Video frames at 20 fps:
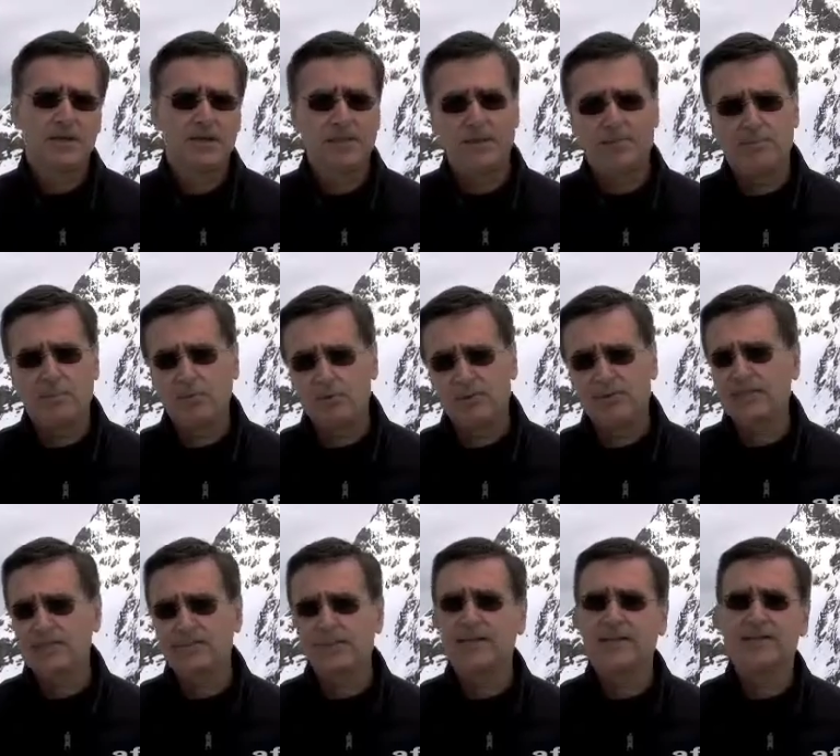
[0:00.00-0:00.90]
Et il y a beaucoup
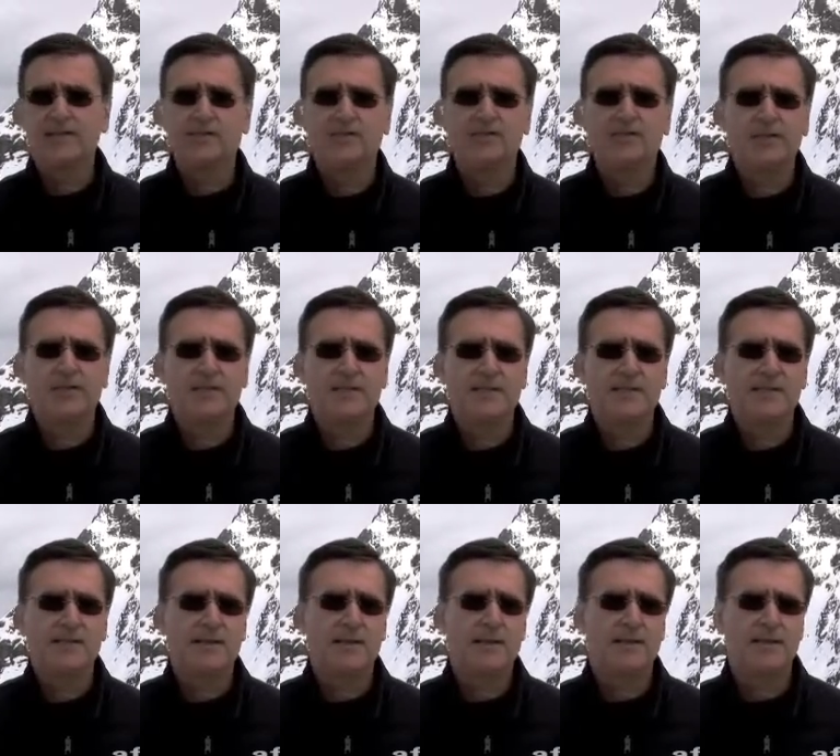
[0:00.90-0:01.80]
d'explications
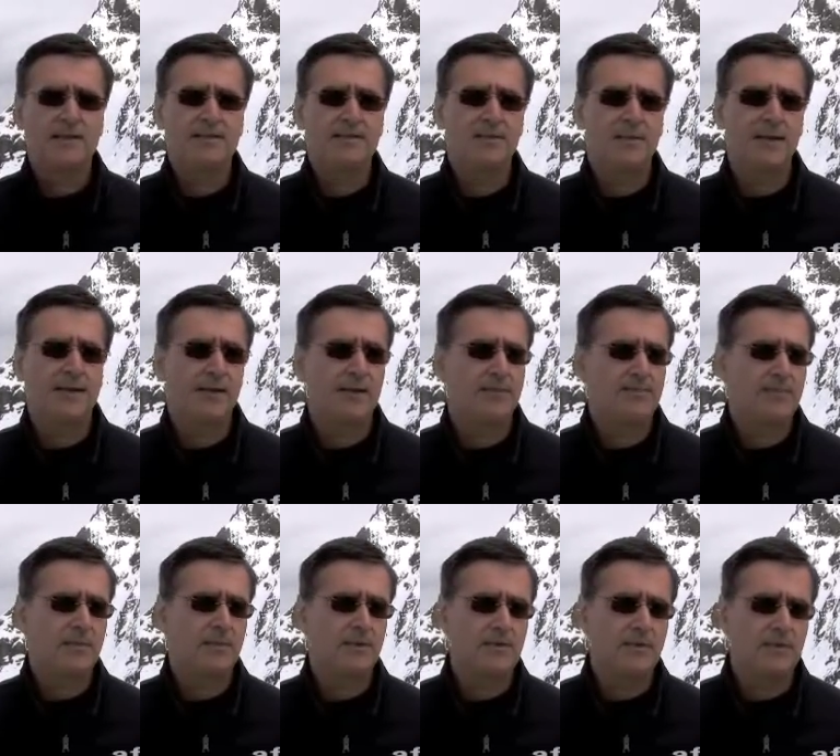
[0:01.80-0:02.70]
physiques à, cela.
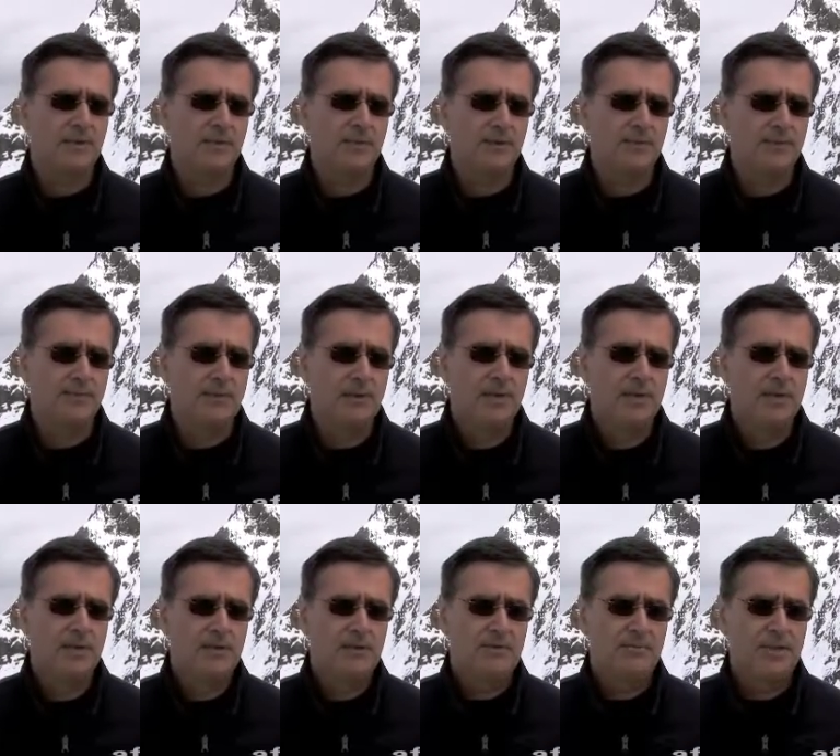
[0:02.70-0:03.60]
Euh,
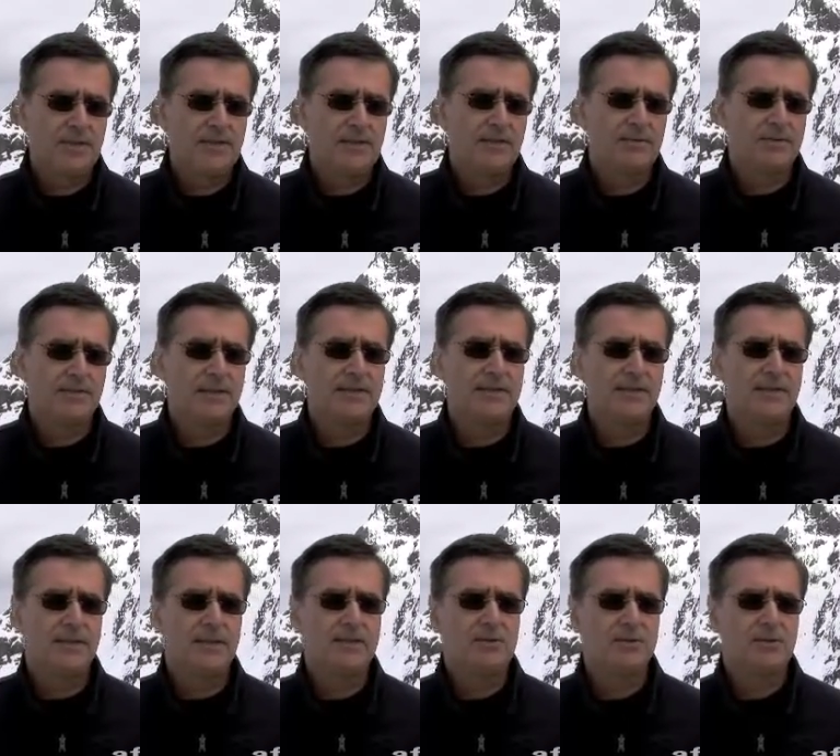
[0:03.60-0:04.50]
mais ce qui nous
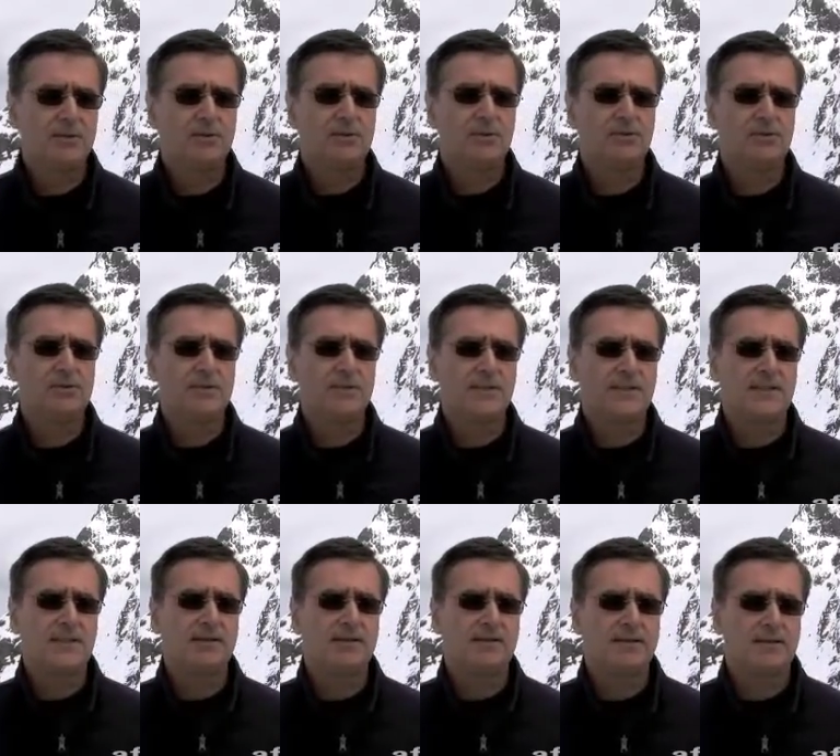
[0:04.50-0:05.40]
intéresse surtout,
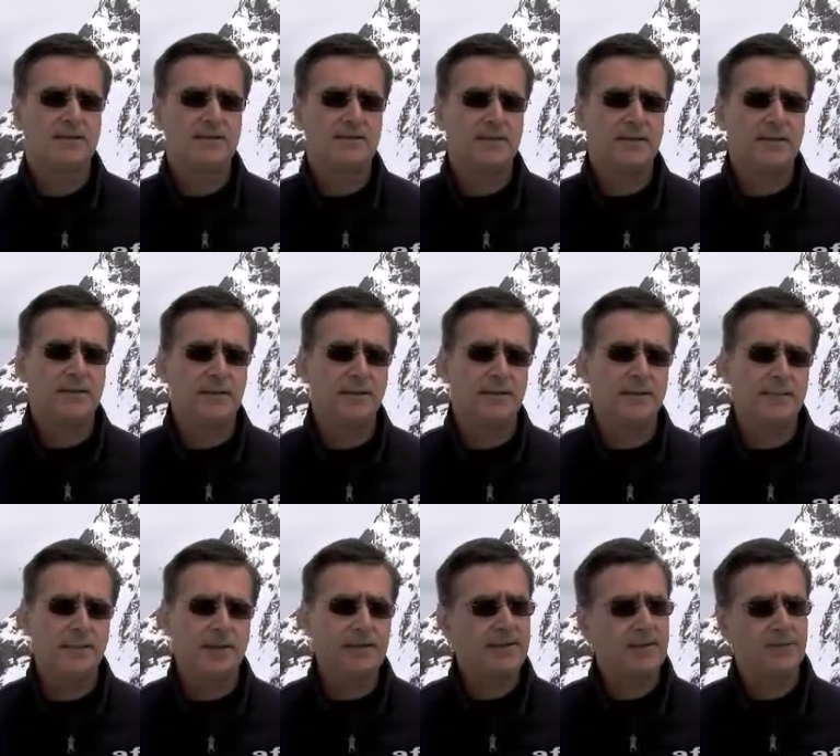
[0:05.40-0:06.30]
c'est
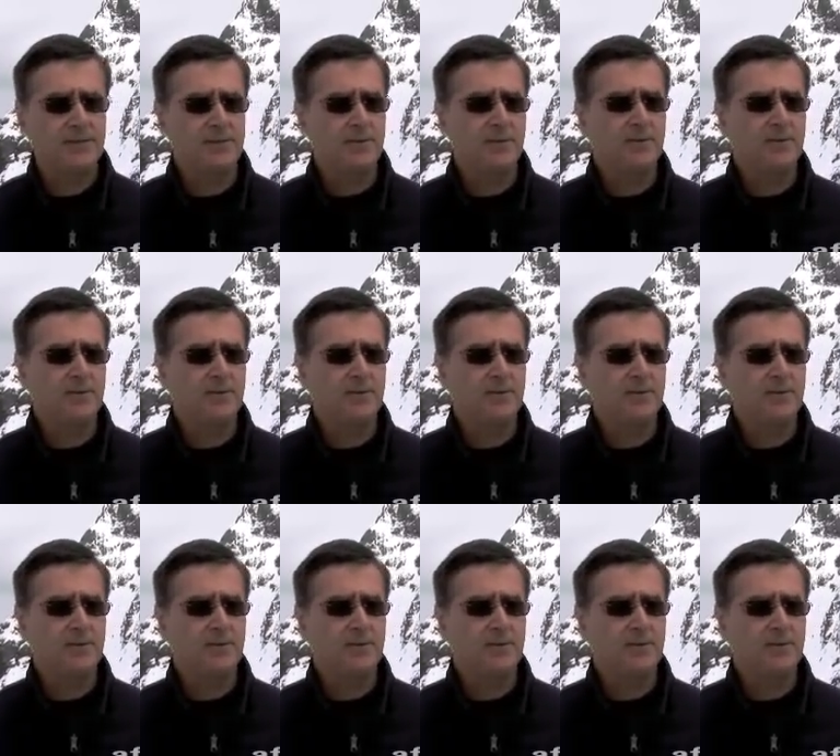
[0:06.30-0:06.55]
à partir de